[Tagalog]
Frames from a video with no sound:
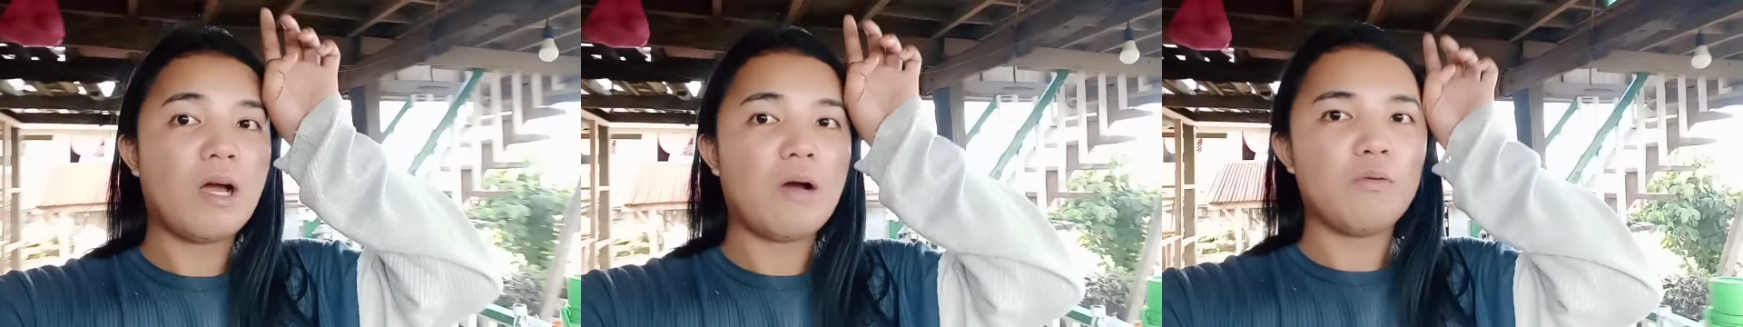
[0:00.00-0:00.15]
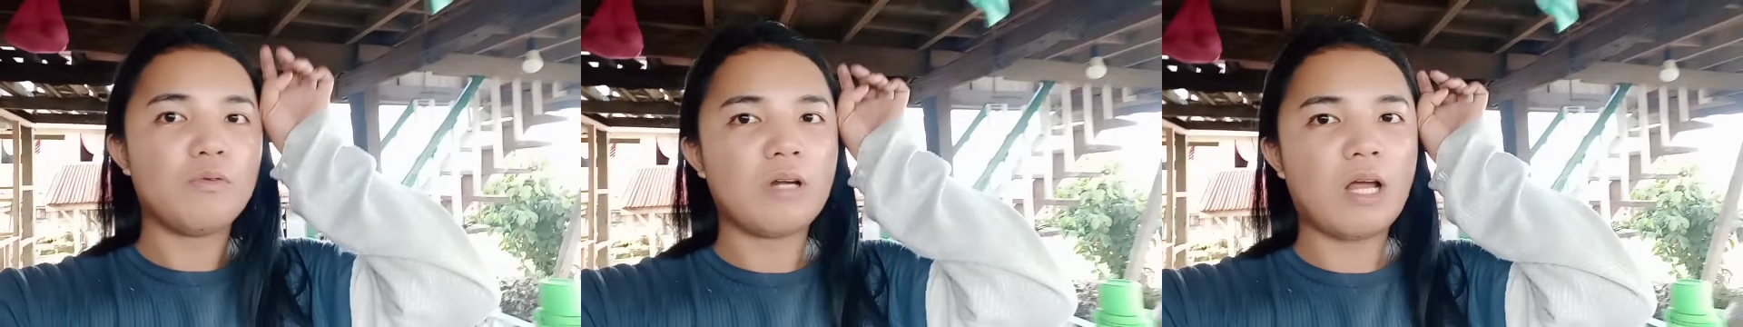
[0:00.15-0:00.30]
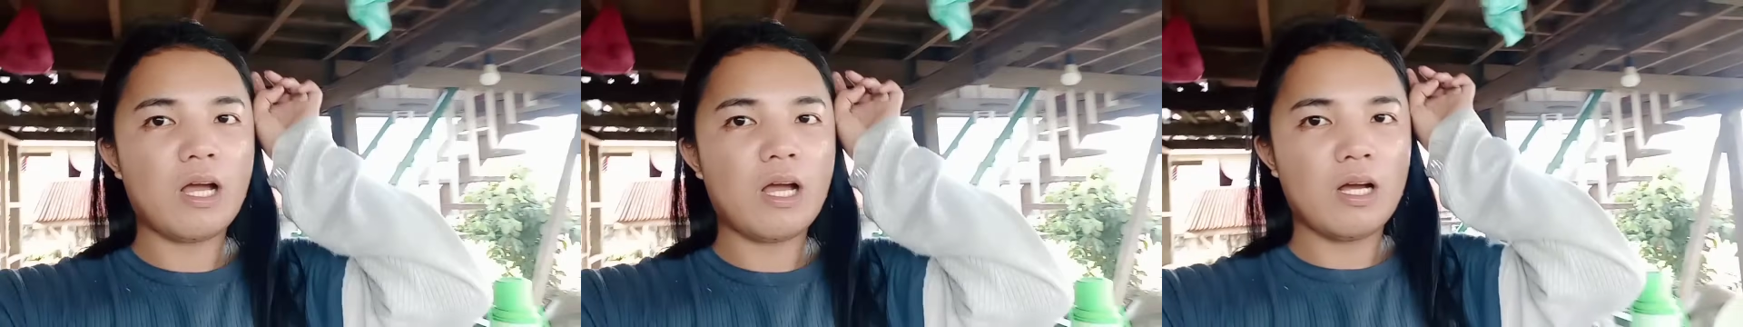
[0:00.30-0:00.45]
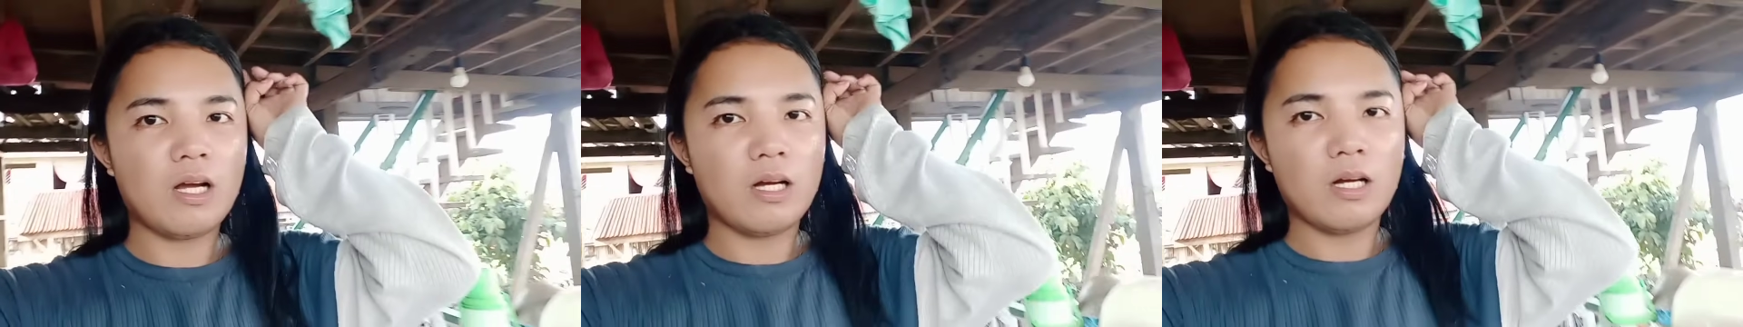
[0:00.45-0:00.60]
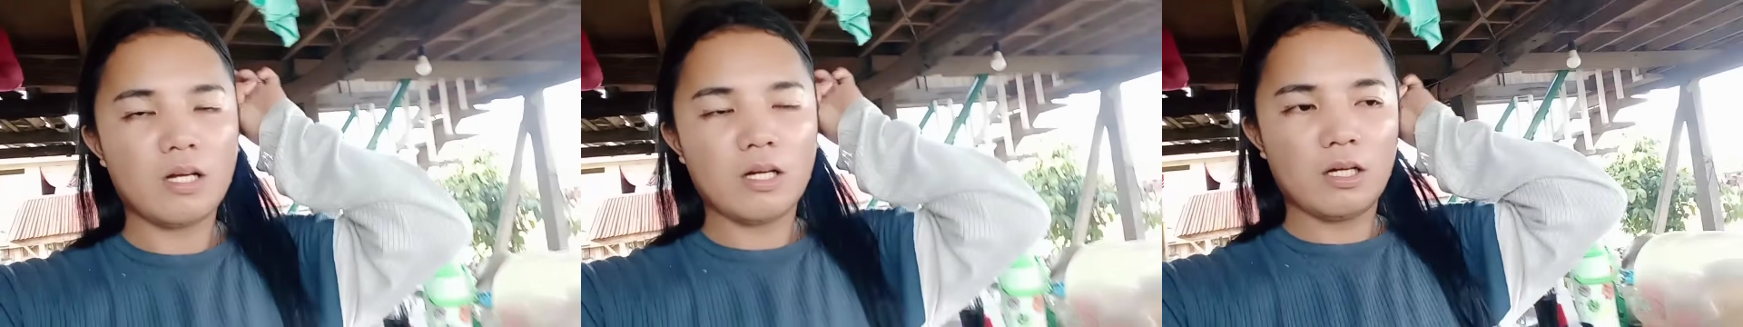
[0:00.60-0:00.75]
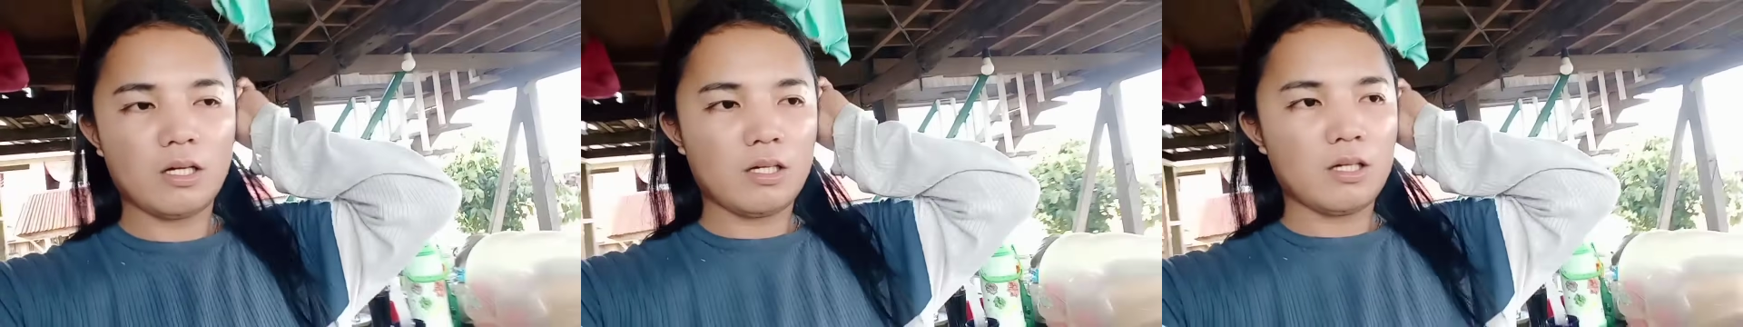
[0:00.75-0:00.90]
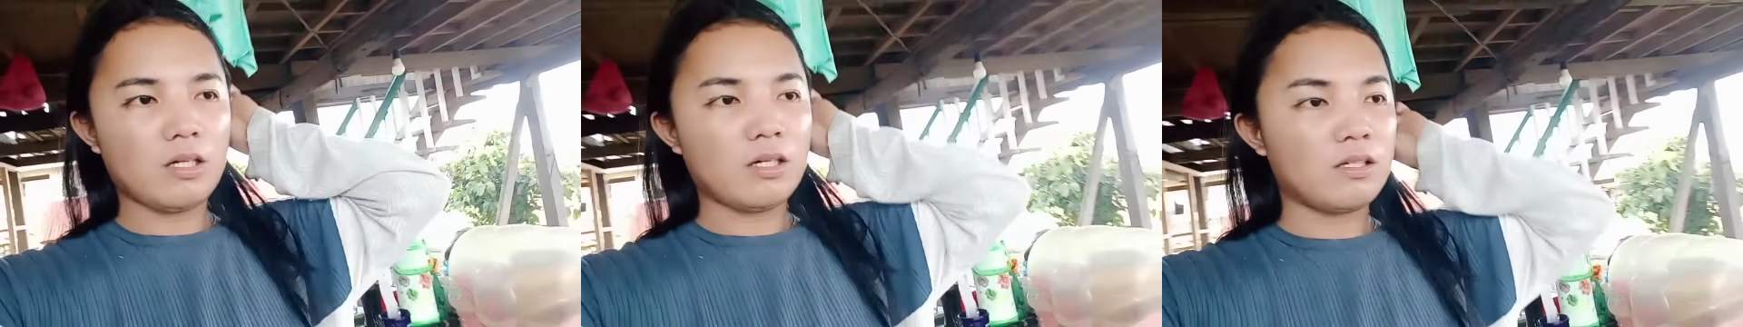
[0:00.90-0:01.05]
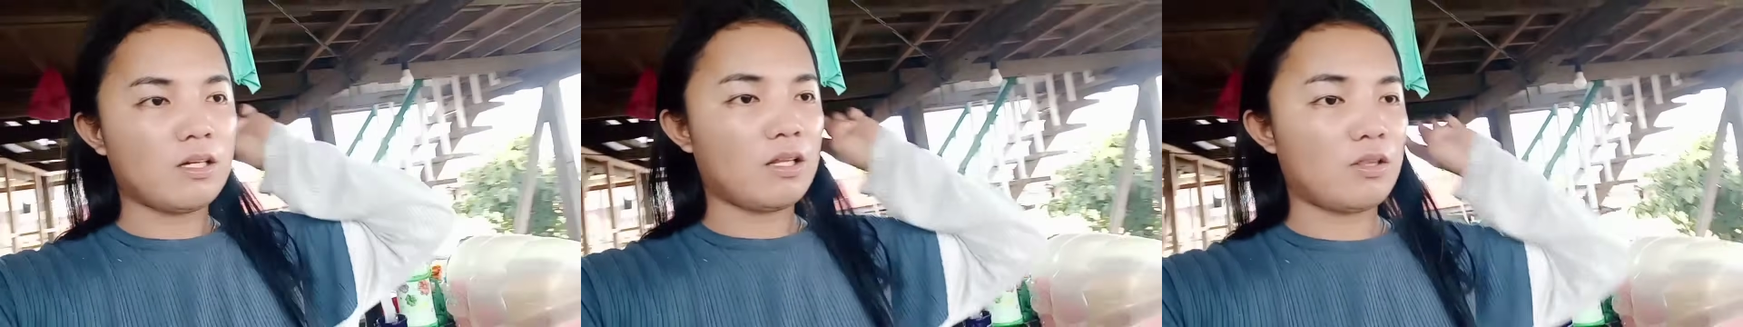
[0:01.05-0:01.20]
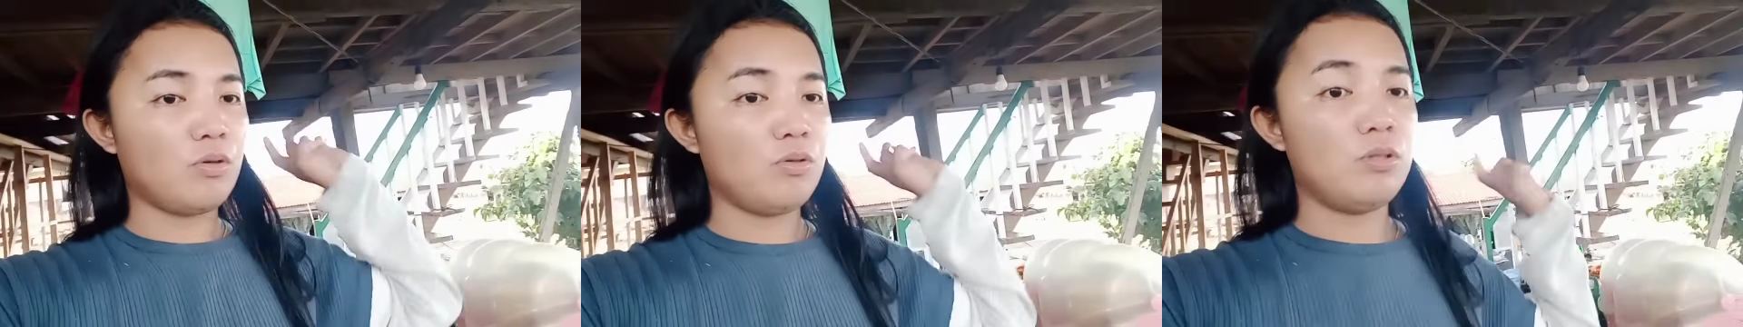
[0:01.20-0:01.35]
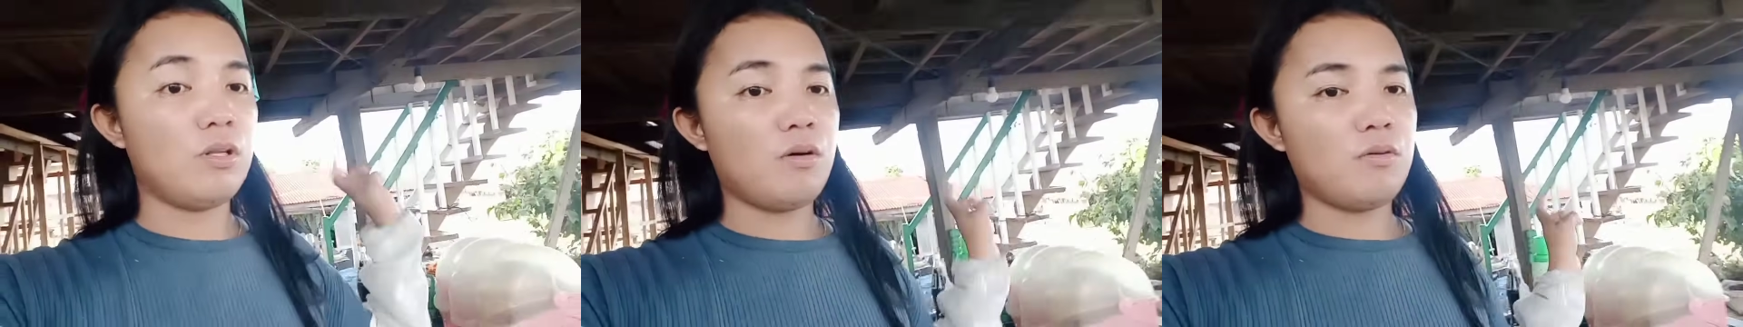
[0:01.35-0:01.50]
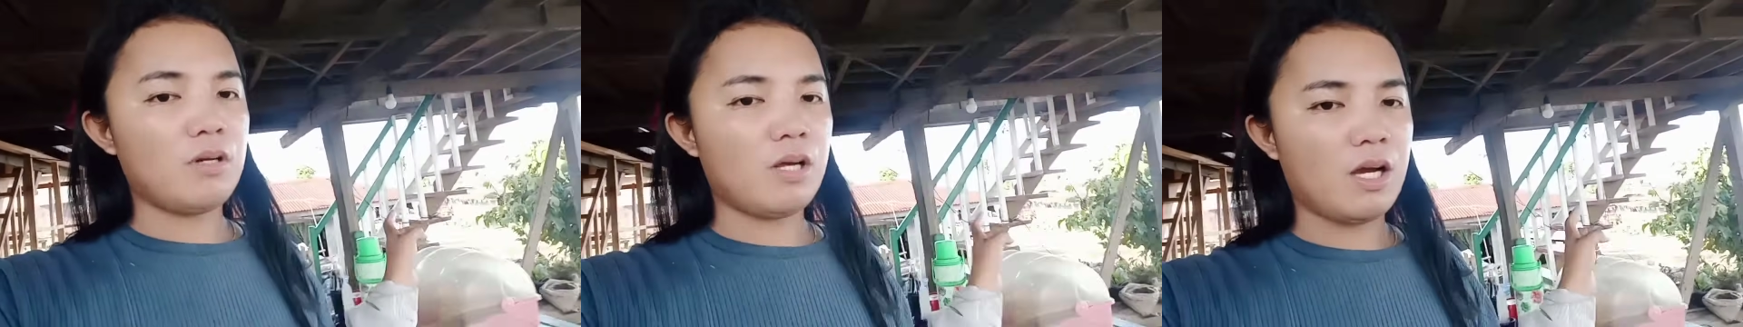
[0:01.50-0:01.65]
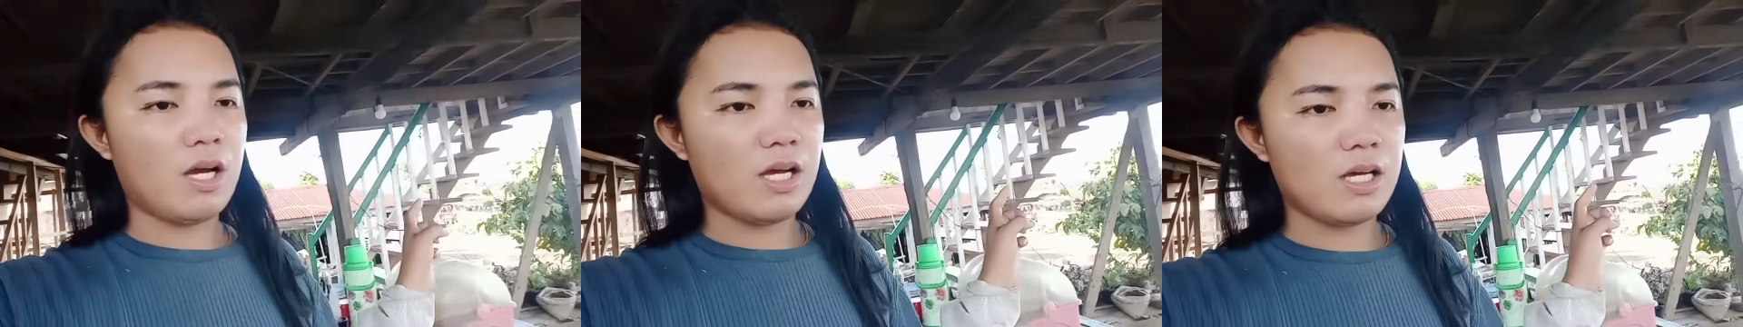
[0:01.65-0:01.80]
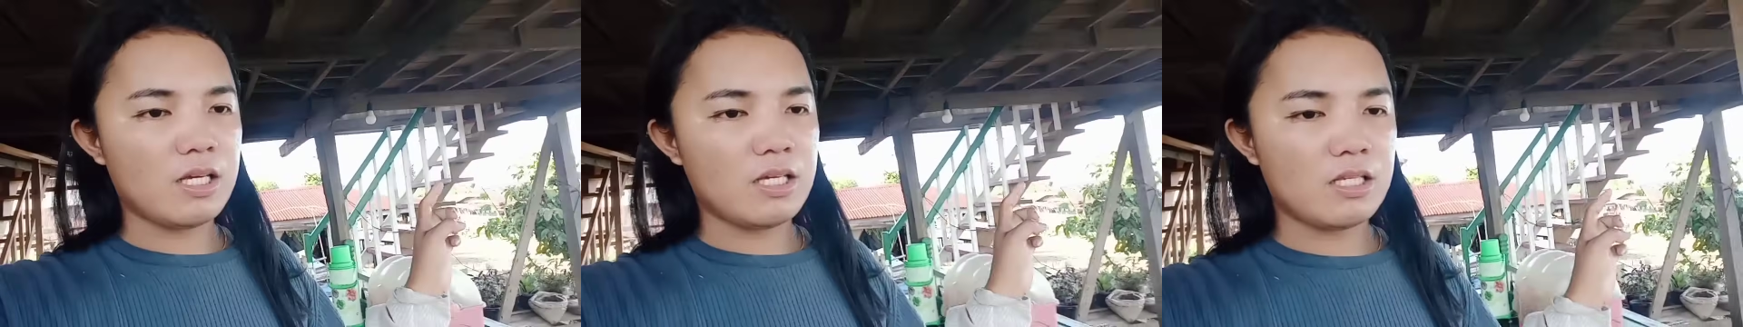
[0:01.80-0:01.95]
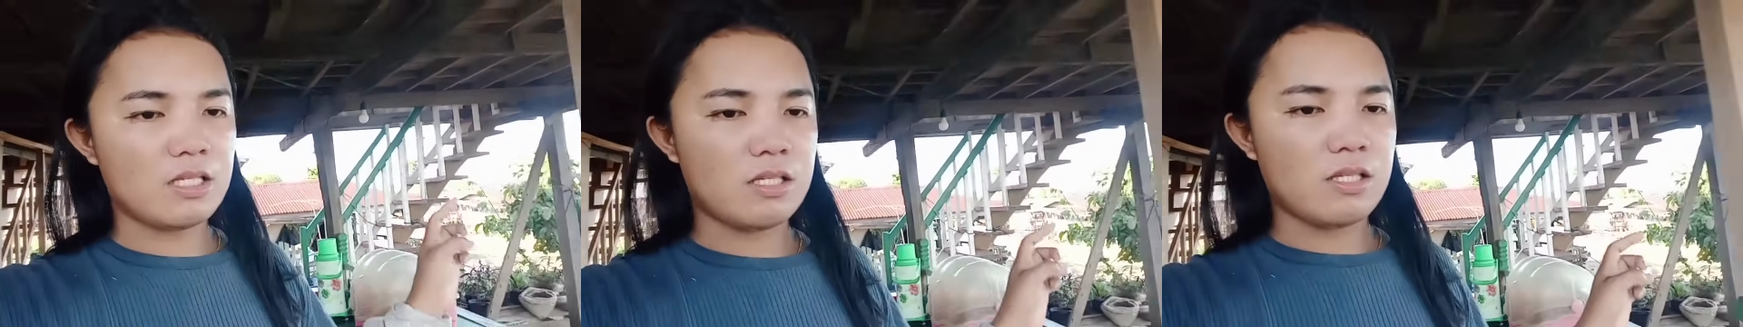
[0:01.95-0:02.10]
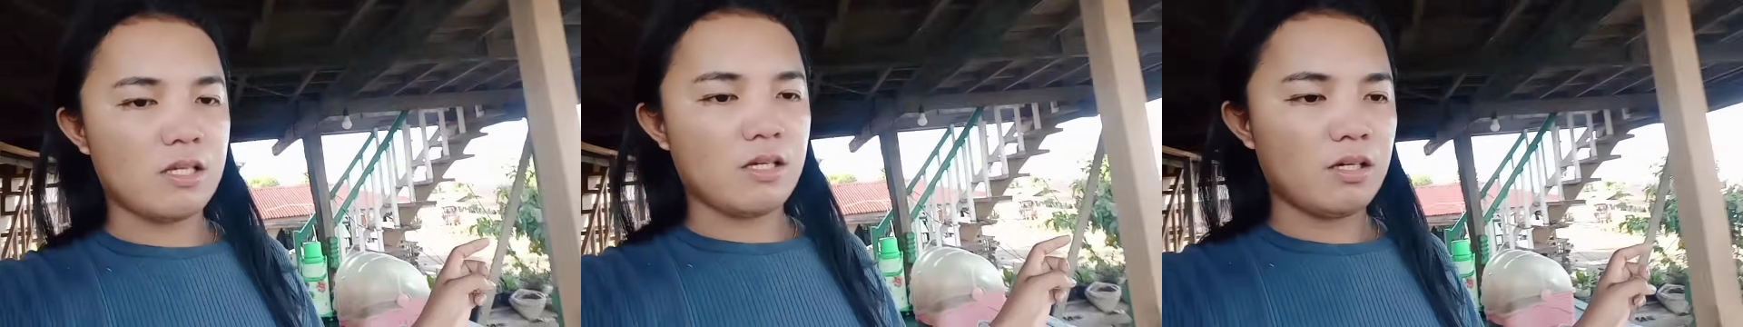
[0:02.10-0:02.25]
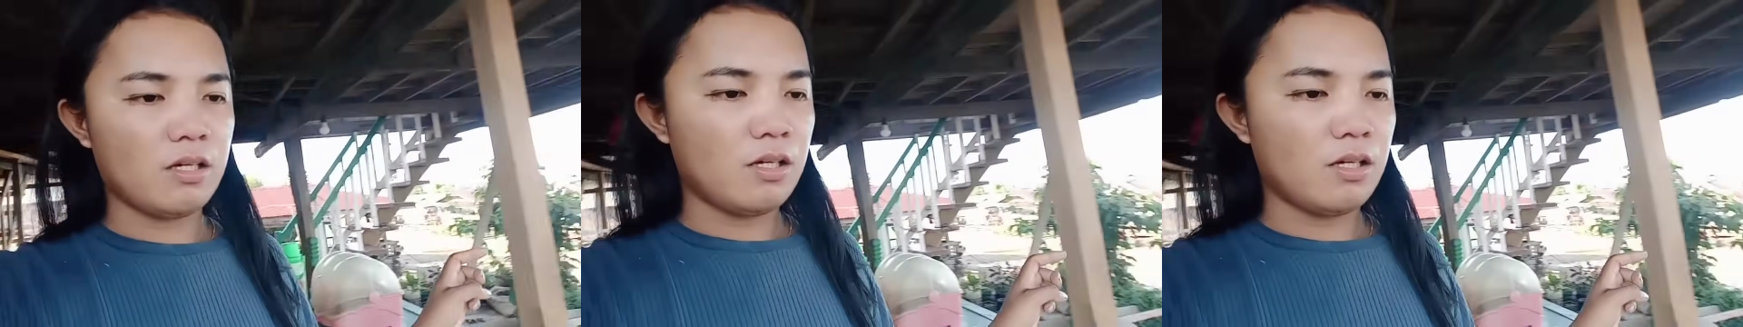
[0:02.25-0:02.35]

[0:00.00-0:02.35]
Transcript: natunaw na natunaw na guys